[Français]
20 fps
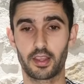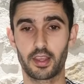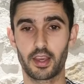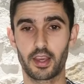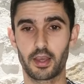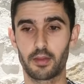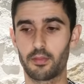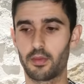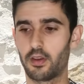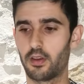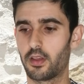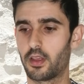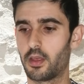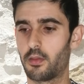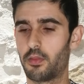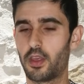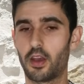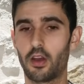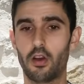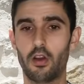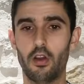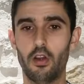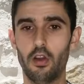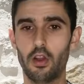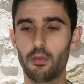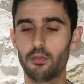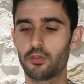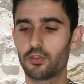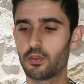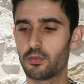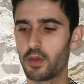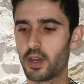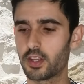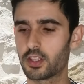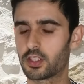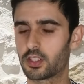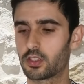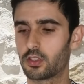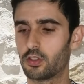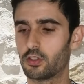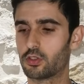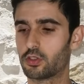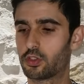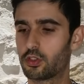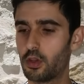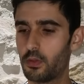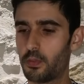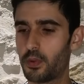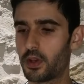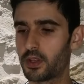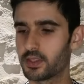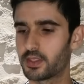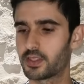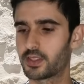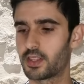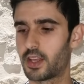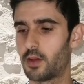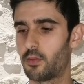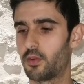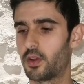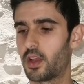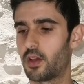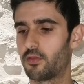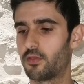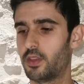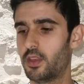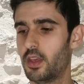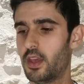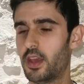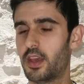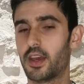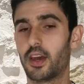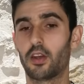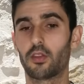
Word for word: carrément eh bien l'homme du match, je pense à mon avis,